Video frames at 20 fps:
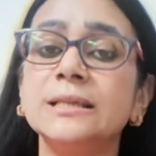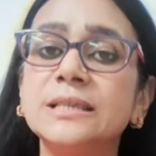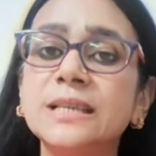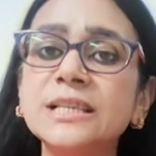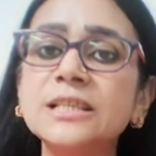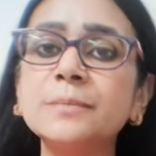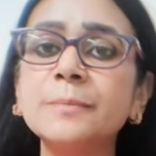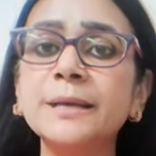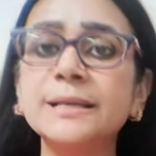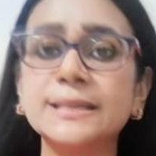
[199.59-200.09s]

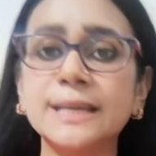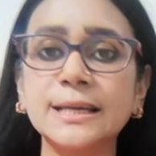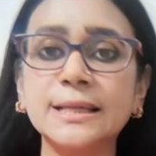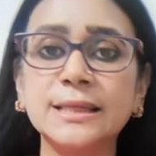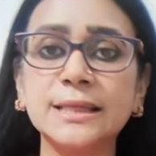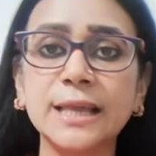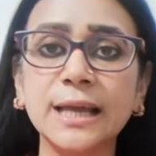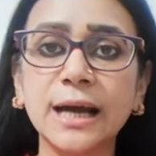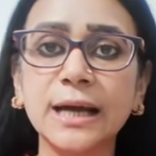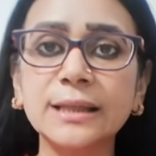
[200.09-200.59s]
जिसमें से
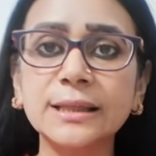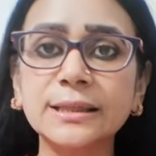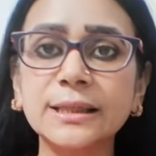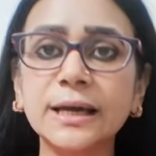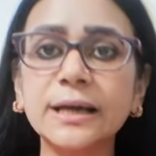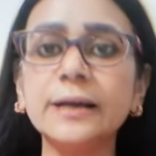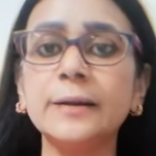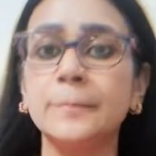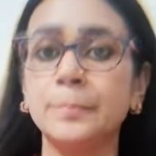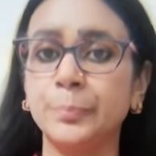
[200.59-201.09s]

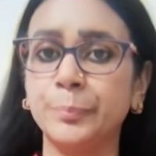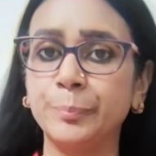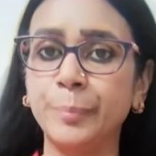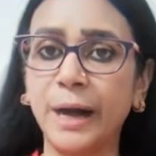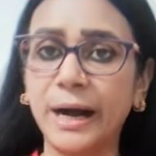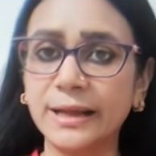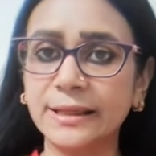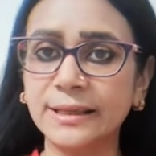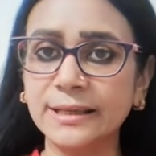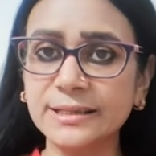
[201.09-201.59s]
तिहत्तर
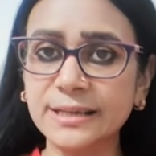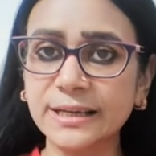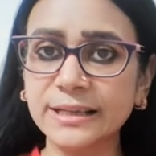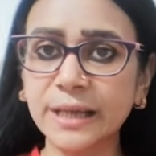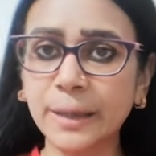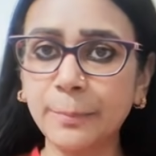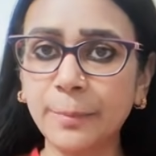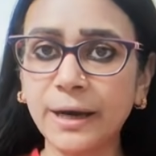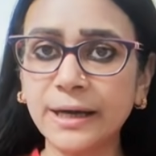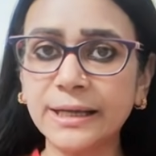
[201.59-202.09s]
भारतीय
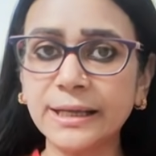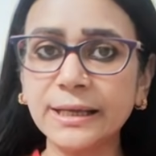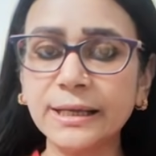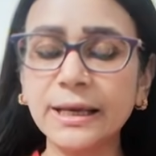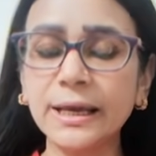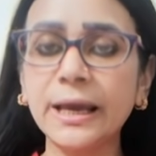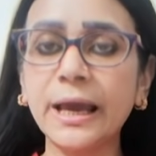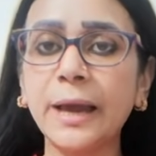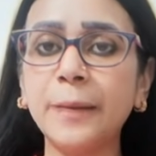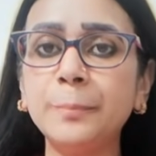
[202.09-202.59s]
जनता पार्टी के